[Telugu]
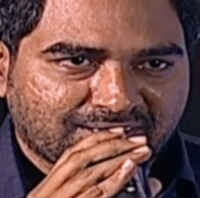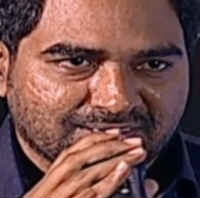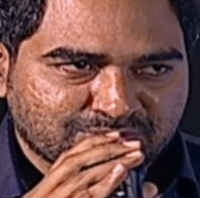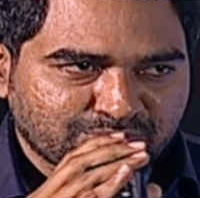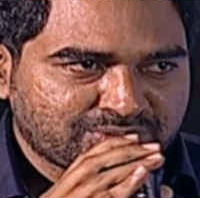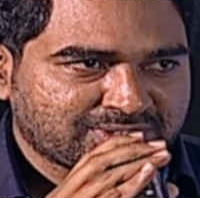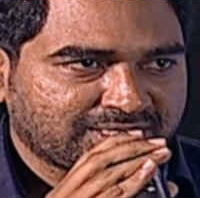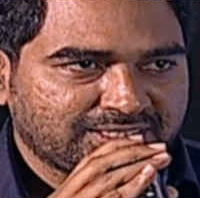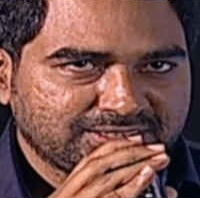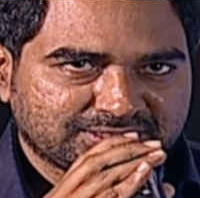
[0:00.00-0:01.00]
ఆ సూట్స్
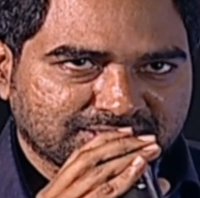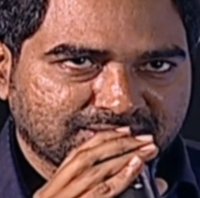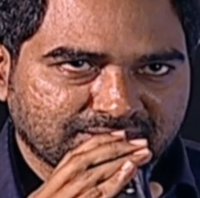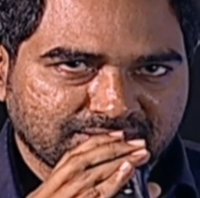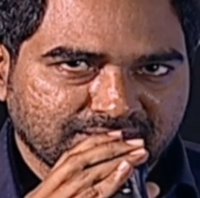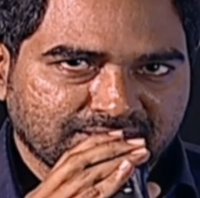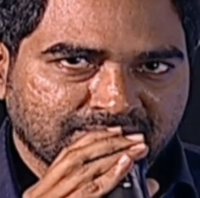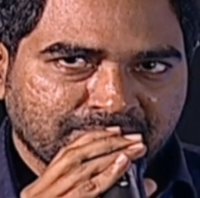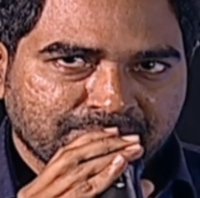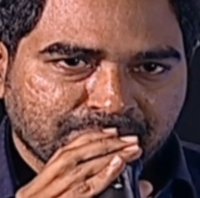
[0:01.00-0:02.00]
దగ్గర నుంచి ఇది
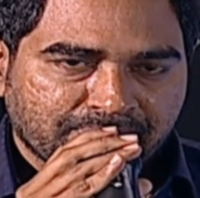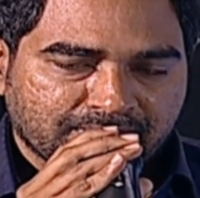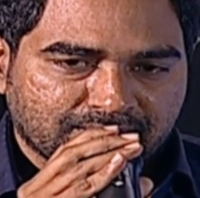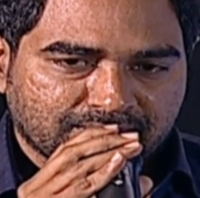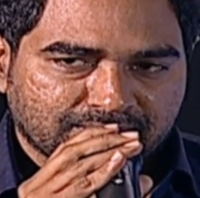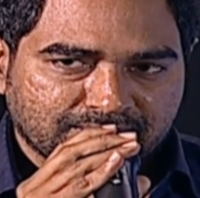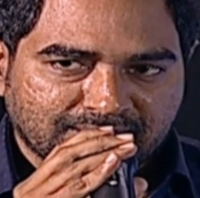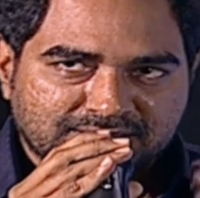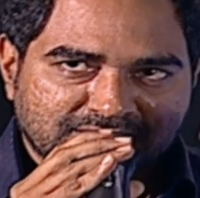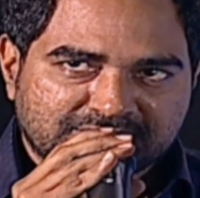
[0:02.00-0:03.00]
ఎంత